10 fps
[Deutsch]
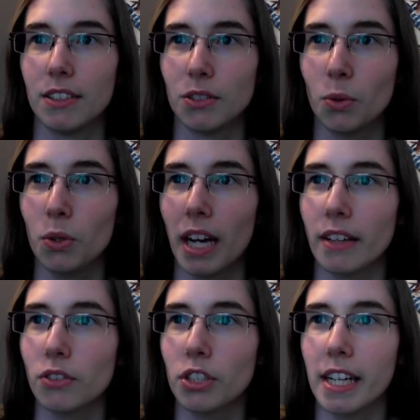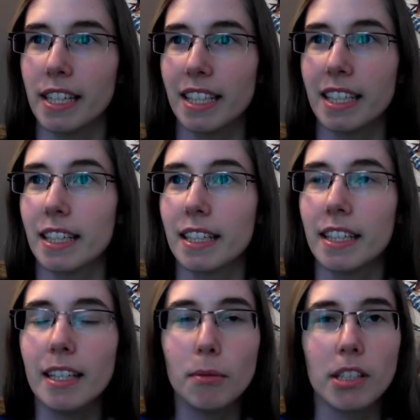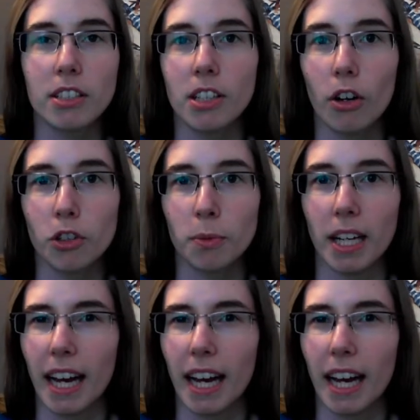so darzustellen. Ich, ich liebe das Schauspiel.